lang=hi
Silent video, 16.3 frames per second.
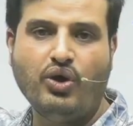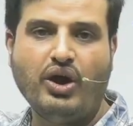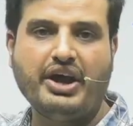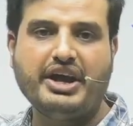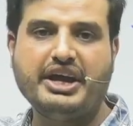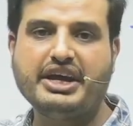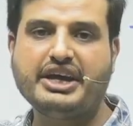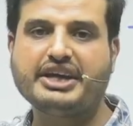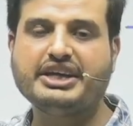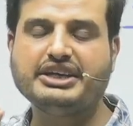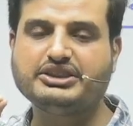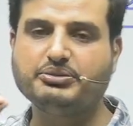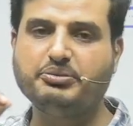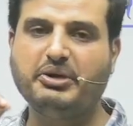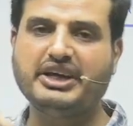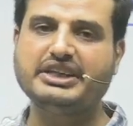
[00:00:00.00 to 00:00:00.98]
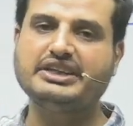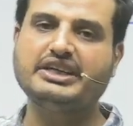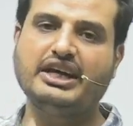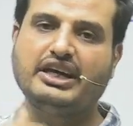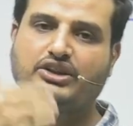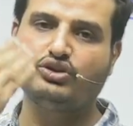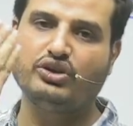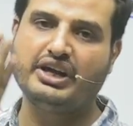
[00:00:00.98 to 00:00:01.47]
21 में कितना
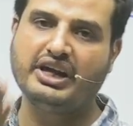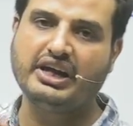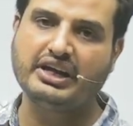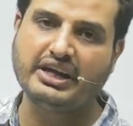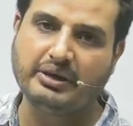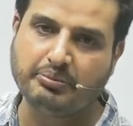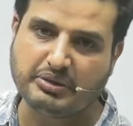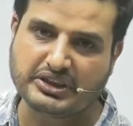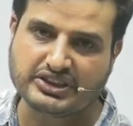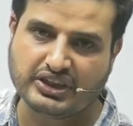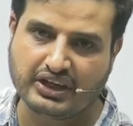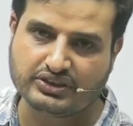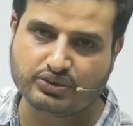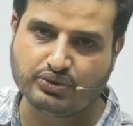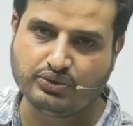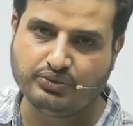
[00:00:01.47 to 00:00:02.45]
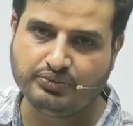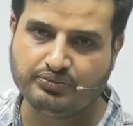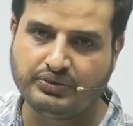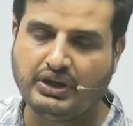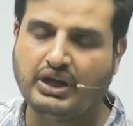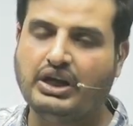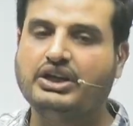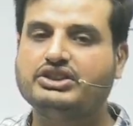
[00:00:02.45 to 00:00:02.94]
जोड़ें कि 50 हो
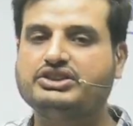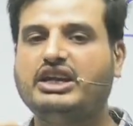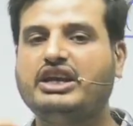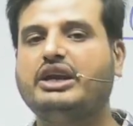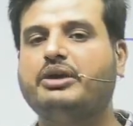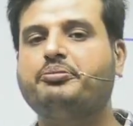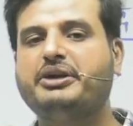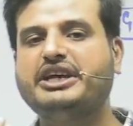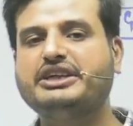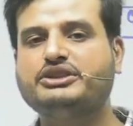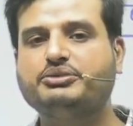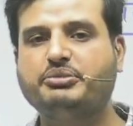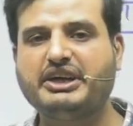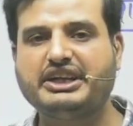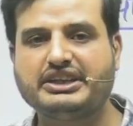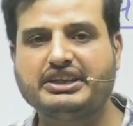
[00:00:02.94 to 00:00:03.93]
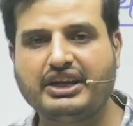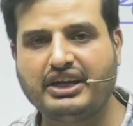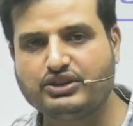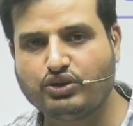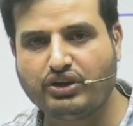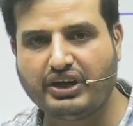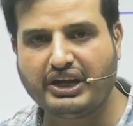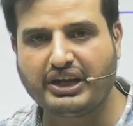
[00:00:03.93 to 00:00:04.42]
चलिए 20 में कितना जोड़ें कि